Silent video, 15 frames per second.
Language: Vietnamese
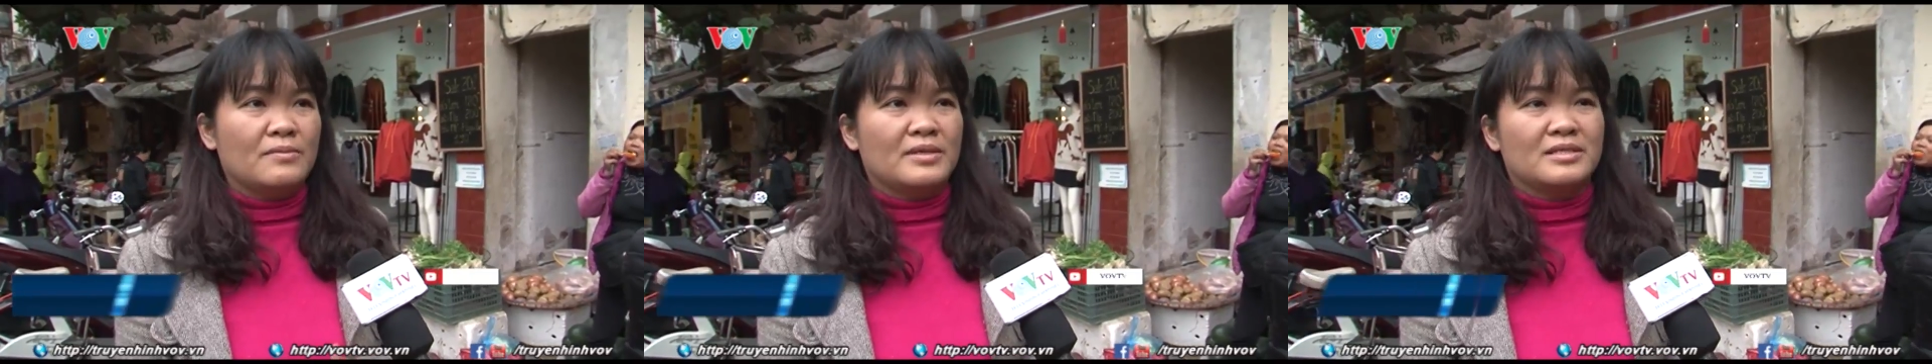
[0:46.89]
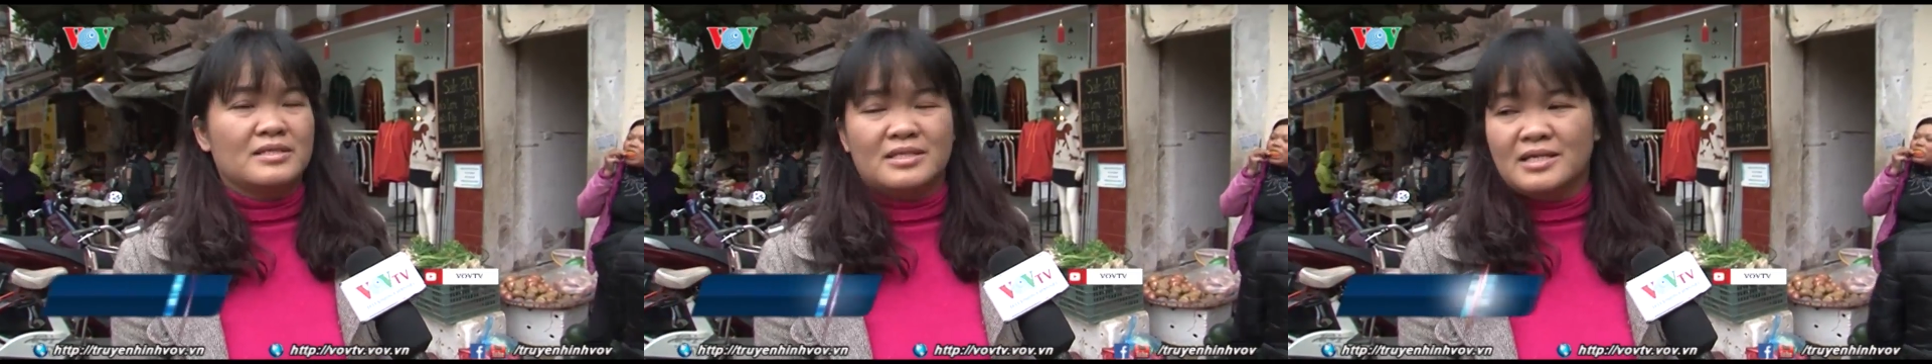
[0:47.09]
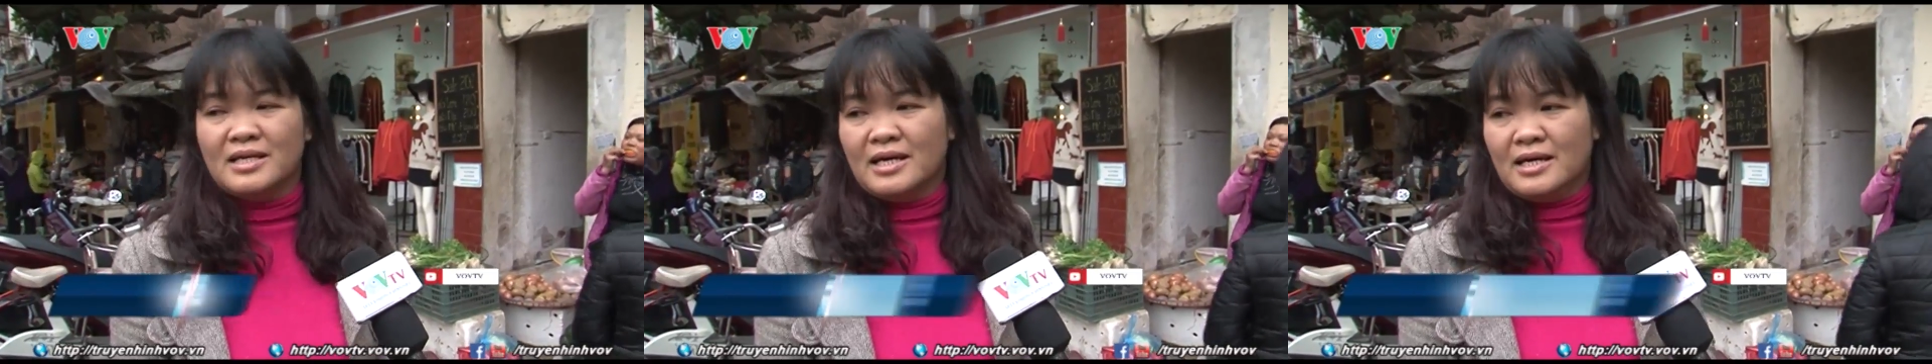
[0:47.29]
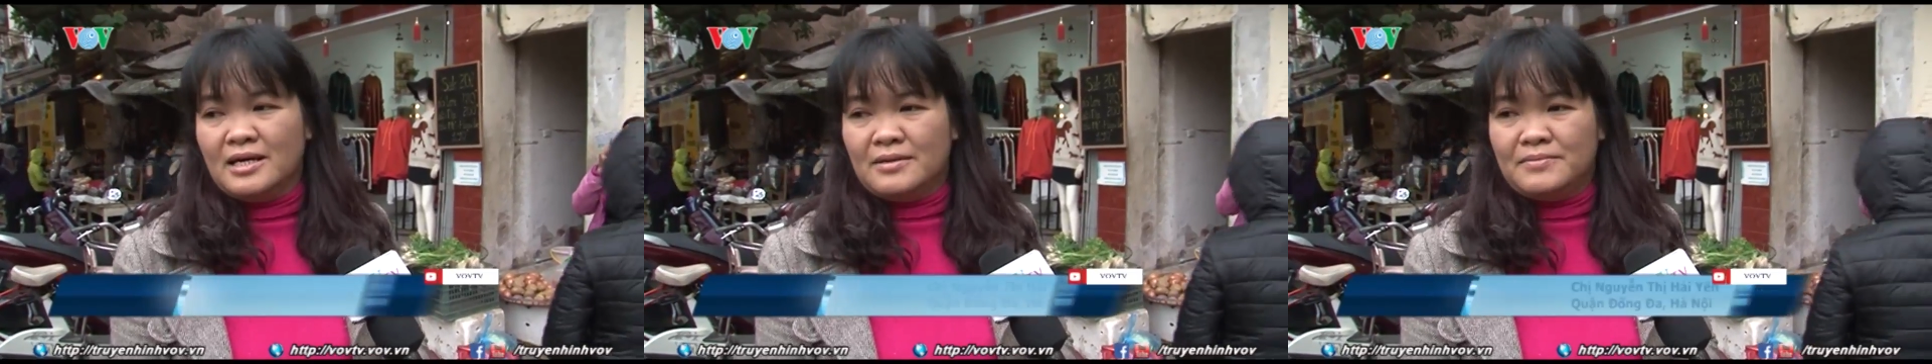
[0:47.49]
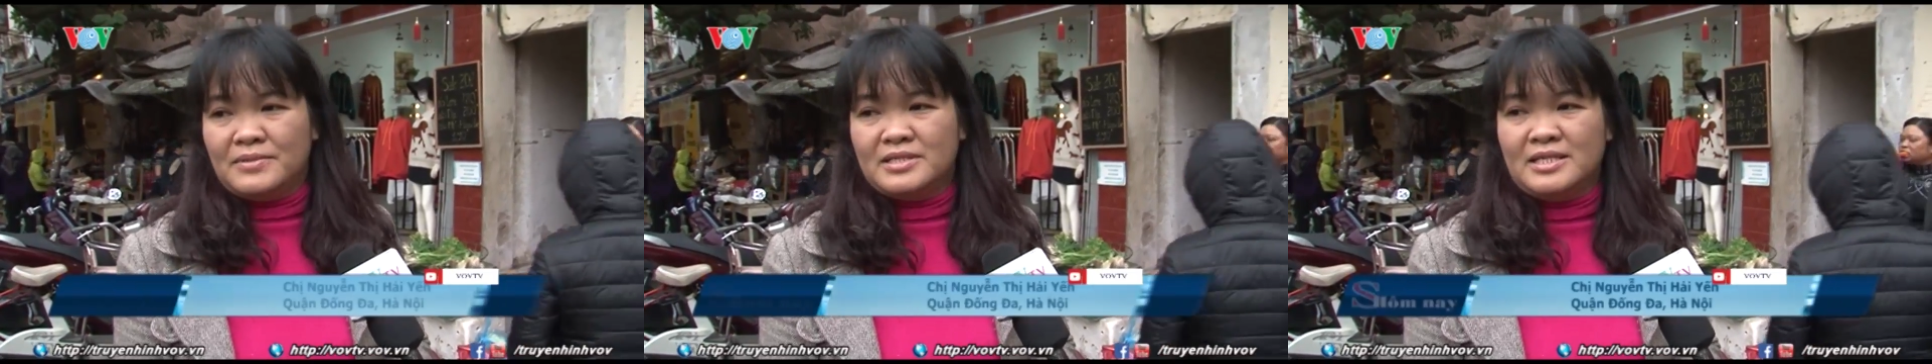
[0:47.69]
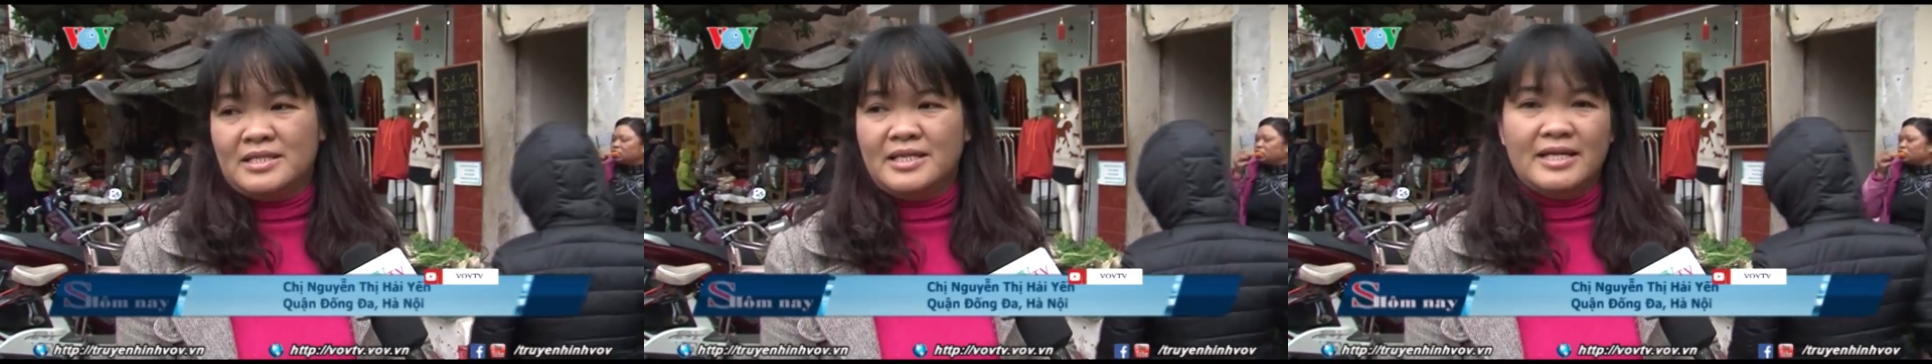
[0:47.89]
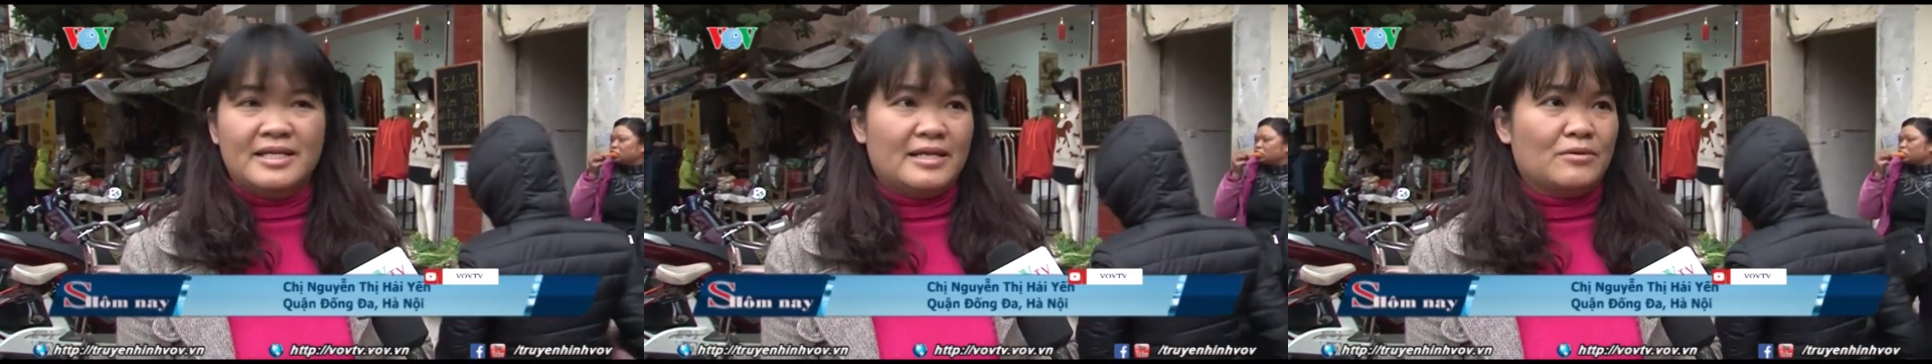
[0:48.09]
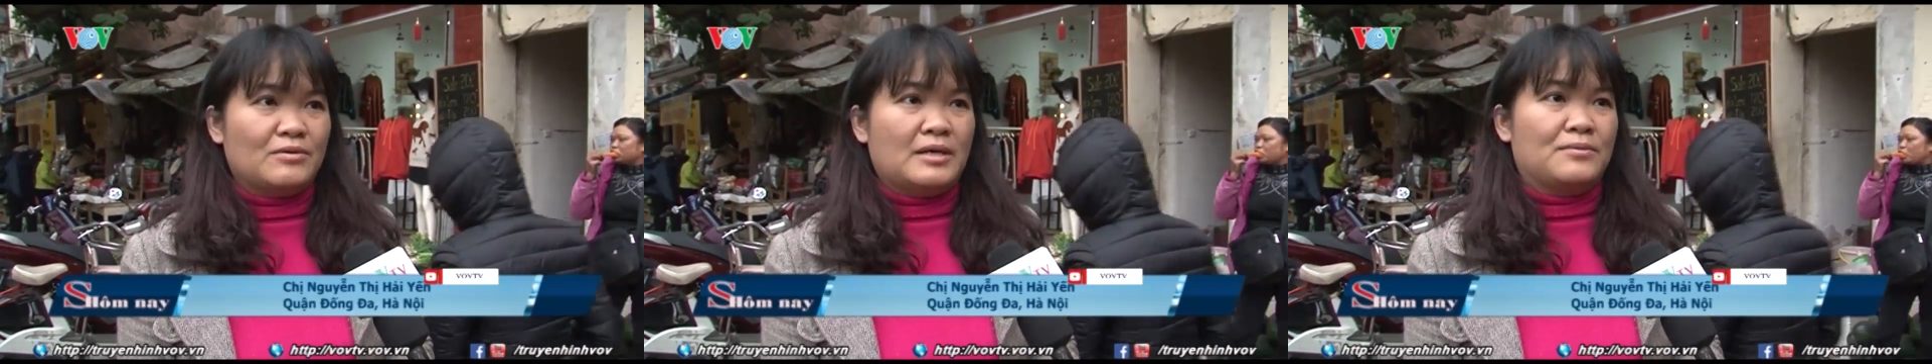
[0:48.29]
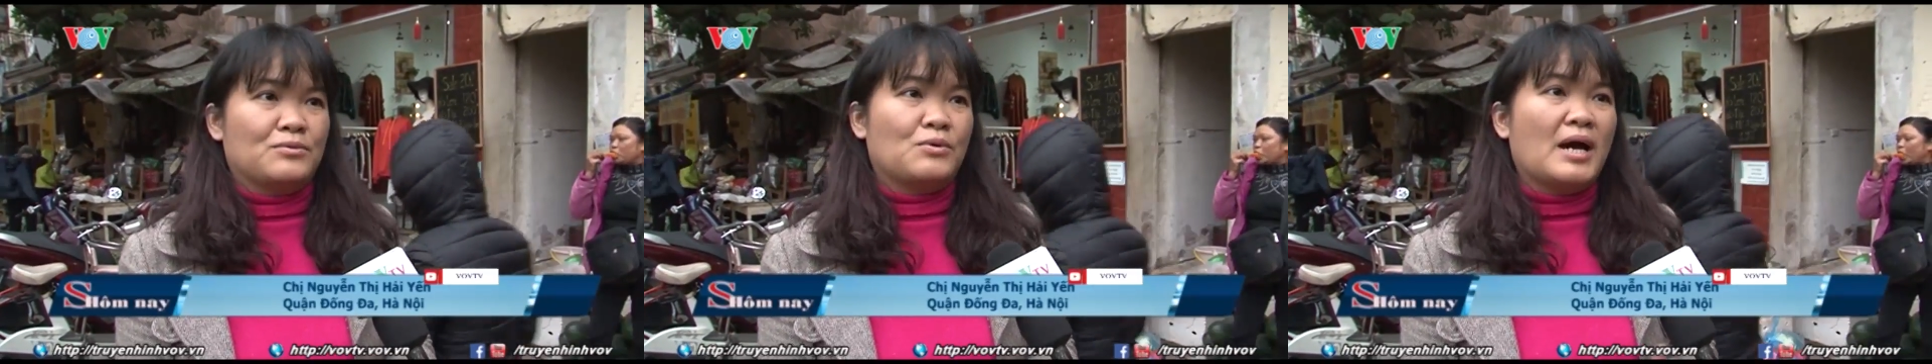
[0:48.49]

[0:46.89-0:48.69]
Mình chỉ nhìn theo cảm